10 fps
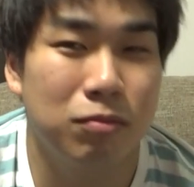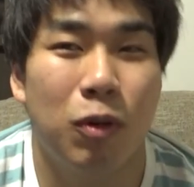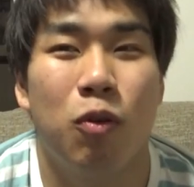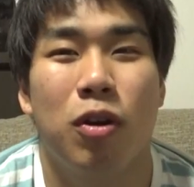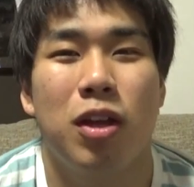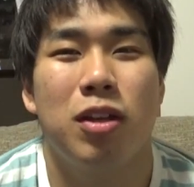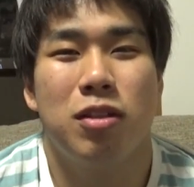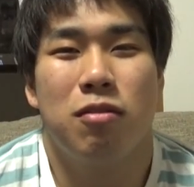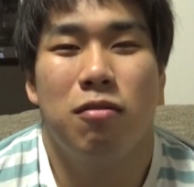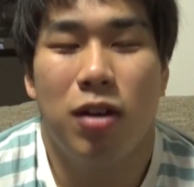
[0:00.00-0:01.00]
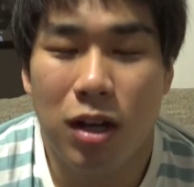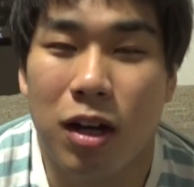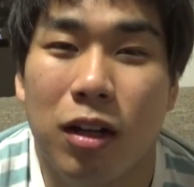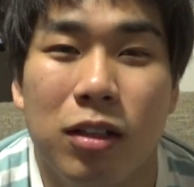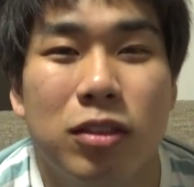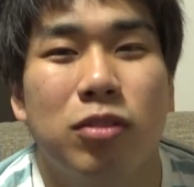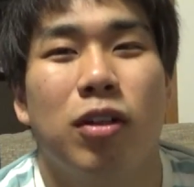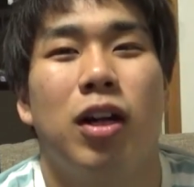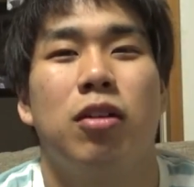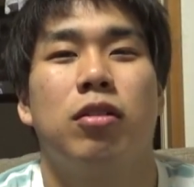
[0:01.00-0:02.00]
ん、まあ俺は、ちょっ
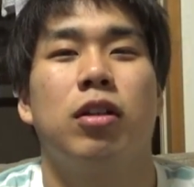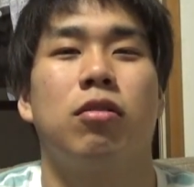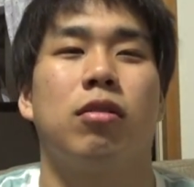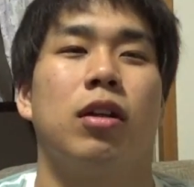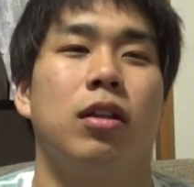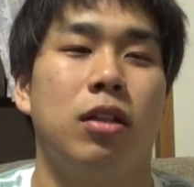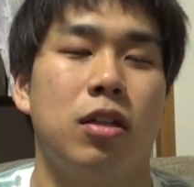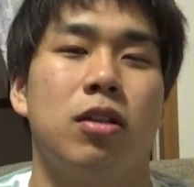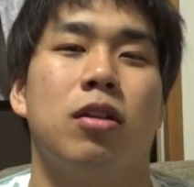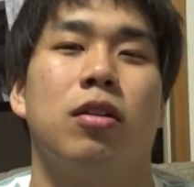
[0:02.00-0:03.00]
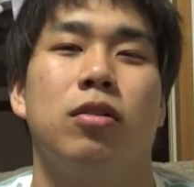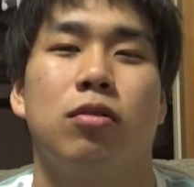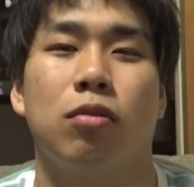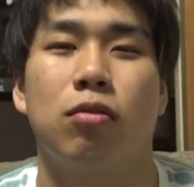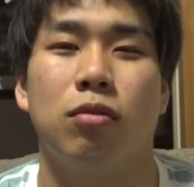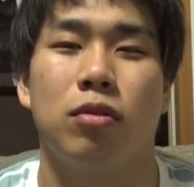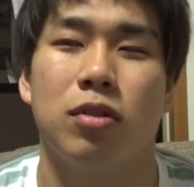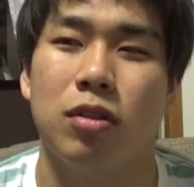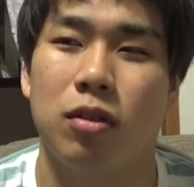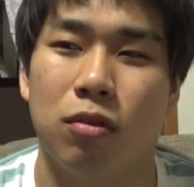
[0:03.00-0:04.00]
とああいう態度取られて、ちょっ
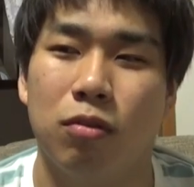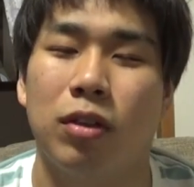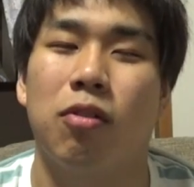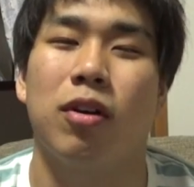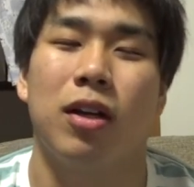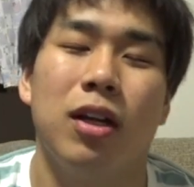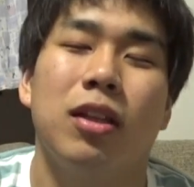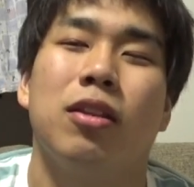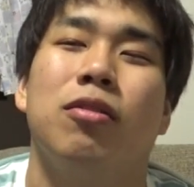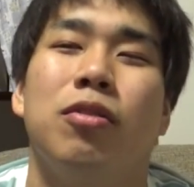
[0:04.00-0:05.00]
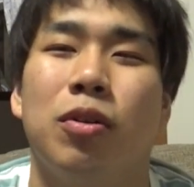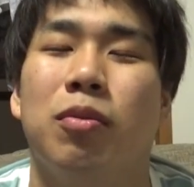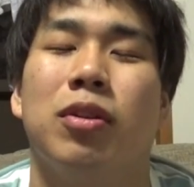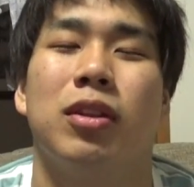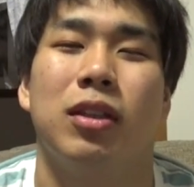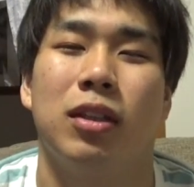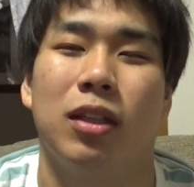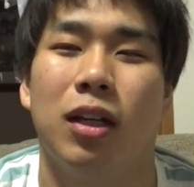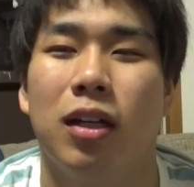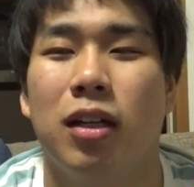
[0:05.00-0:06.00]
とどうなのかなっていう風に思っ
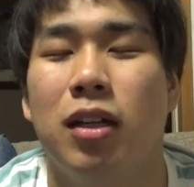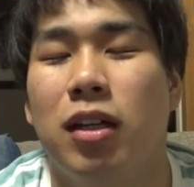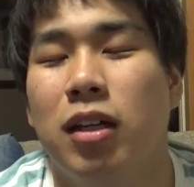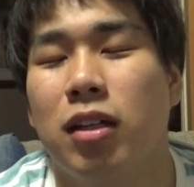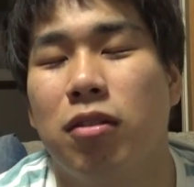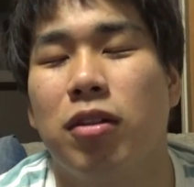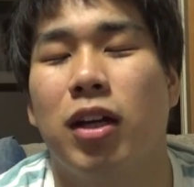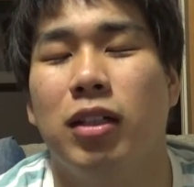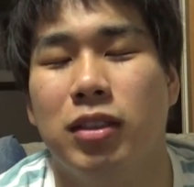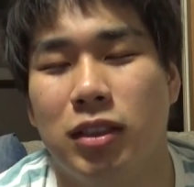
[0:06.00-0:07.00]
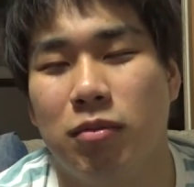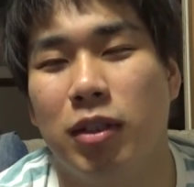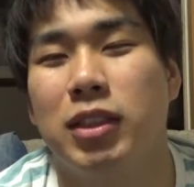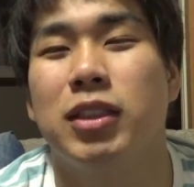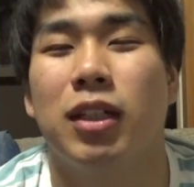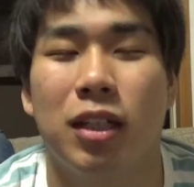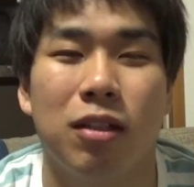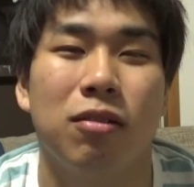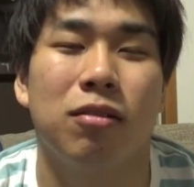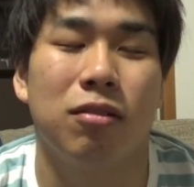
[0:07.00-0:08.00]
たいうに感じましたね、
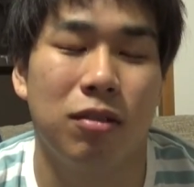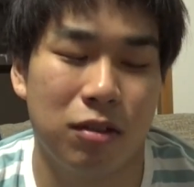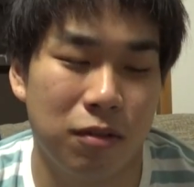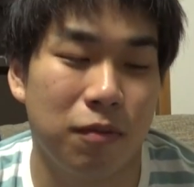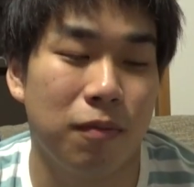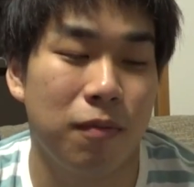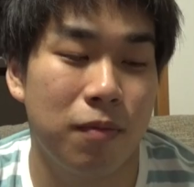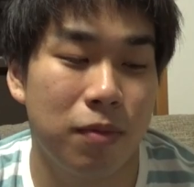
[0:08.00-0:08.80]
本当に。うん。うん。